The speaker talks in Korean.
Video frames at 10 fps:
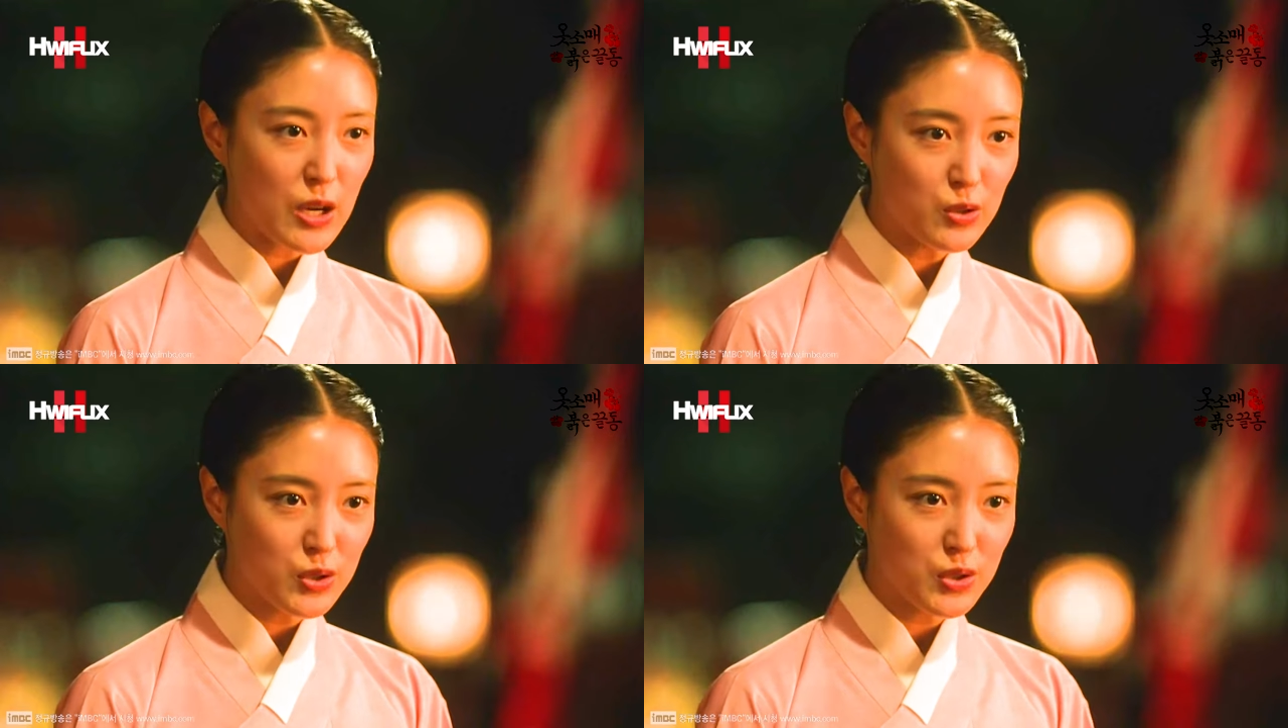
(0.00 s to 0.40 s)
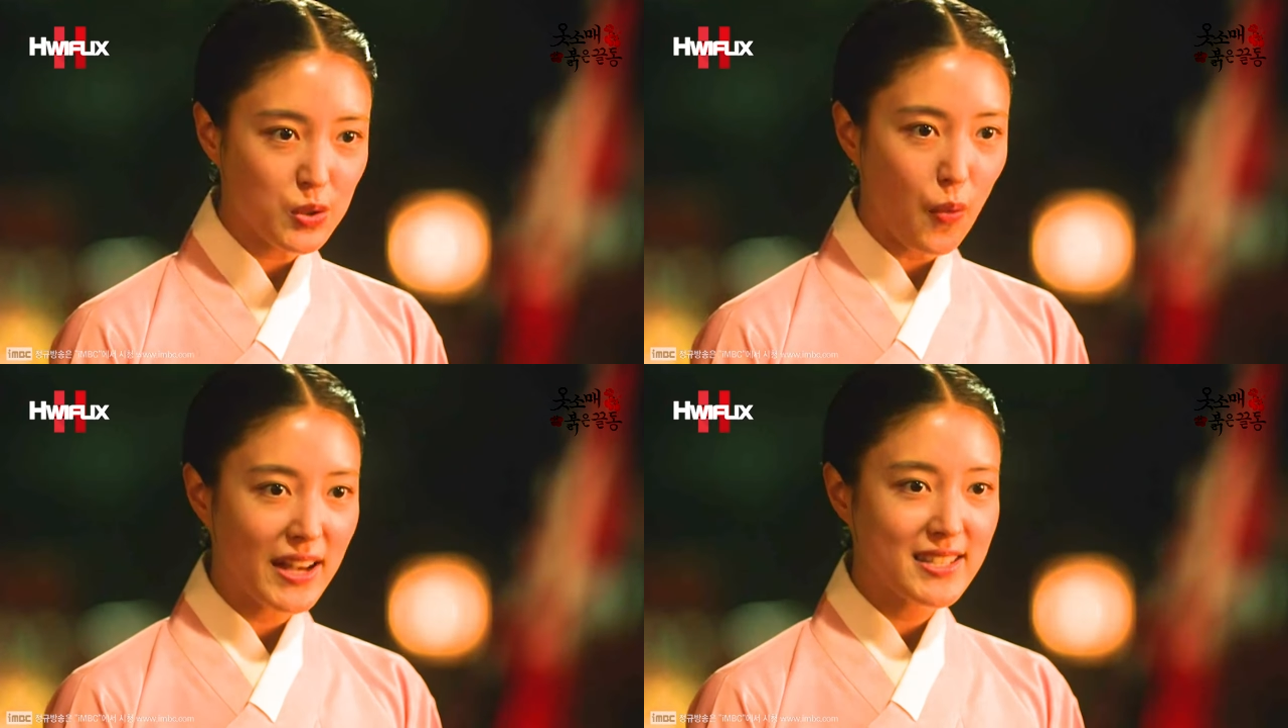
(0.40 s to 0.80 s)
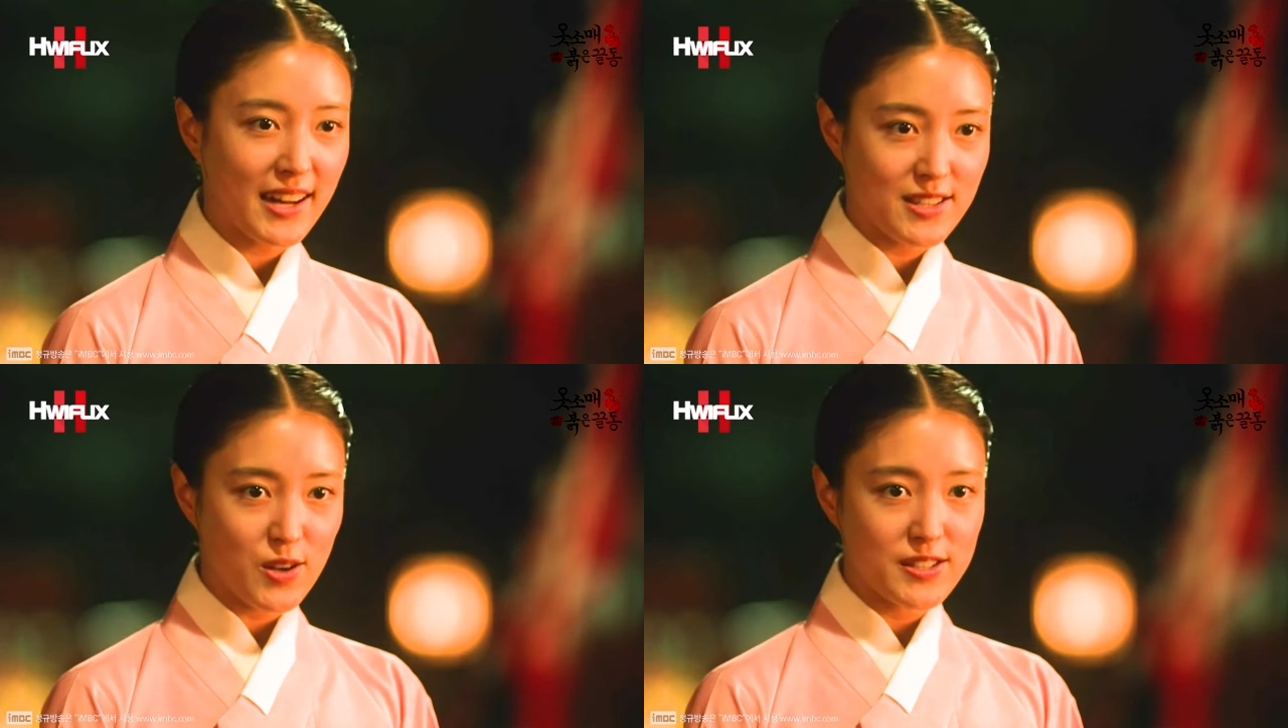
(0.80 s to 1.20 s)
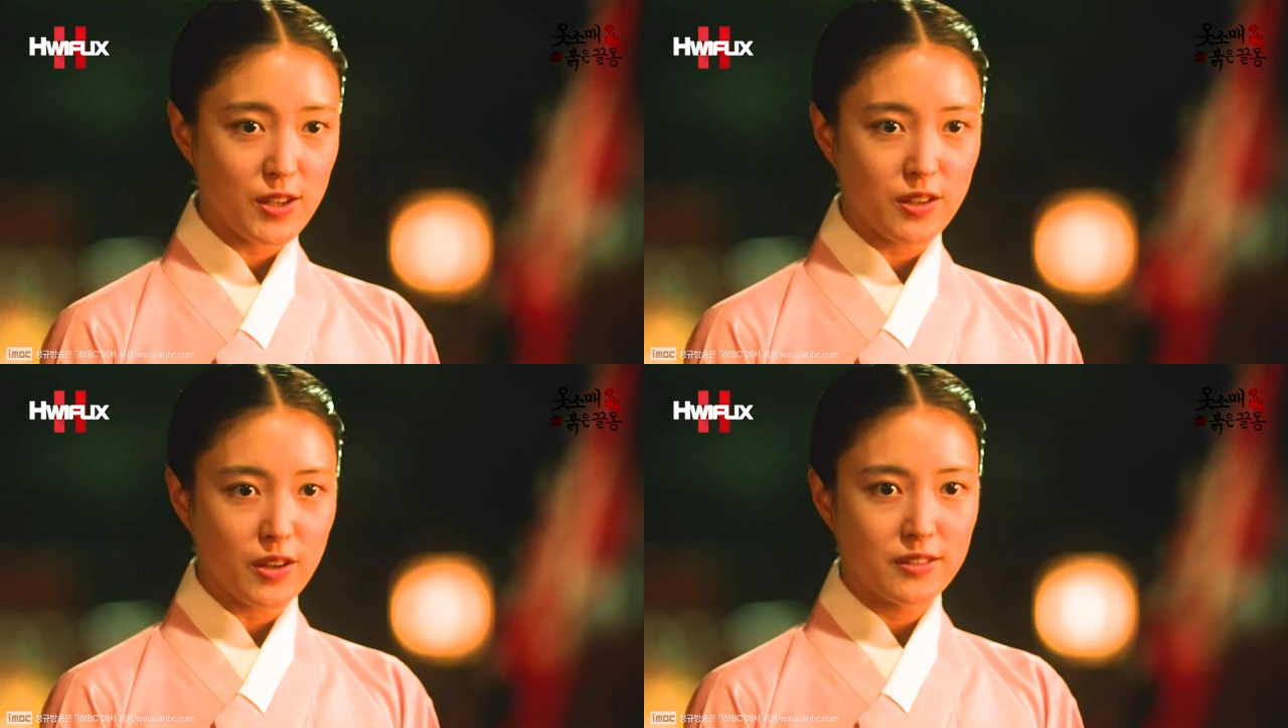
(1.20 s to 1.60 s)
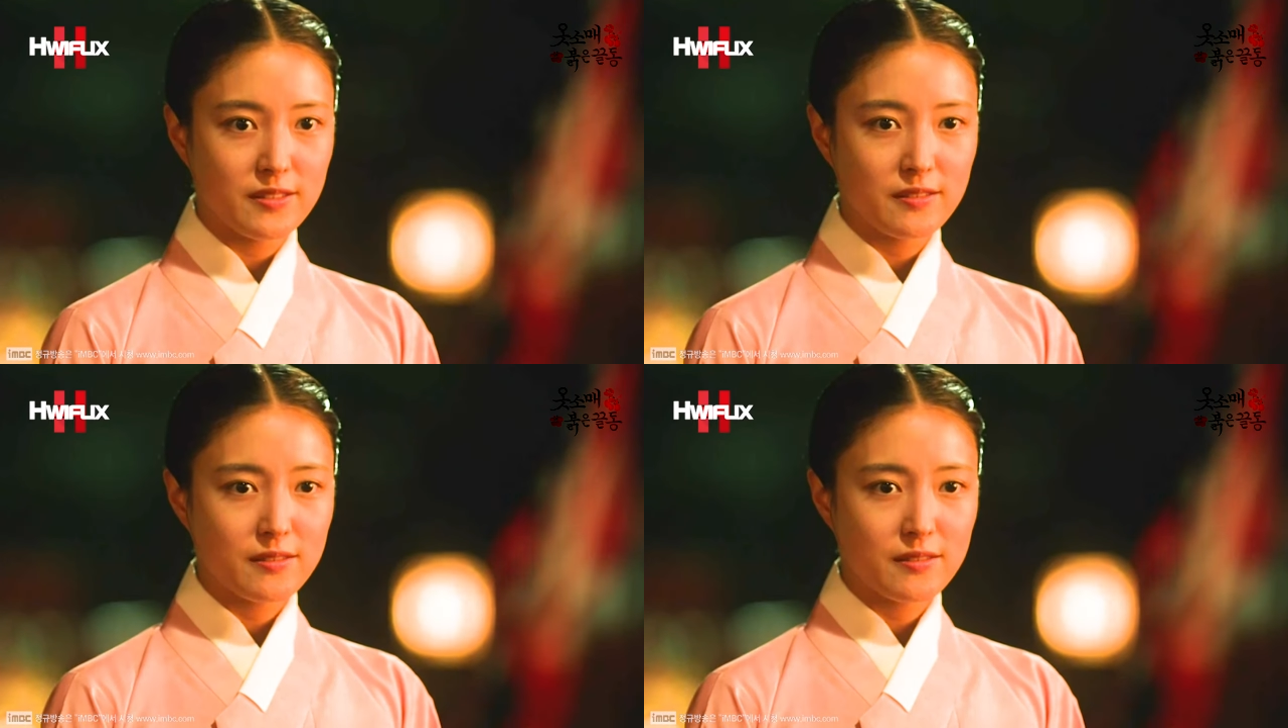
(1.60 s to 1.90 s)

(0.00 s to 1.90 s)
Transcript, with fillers: 제후국 왕실에서 있었던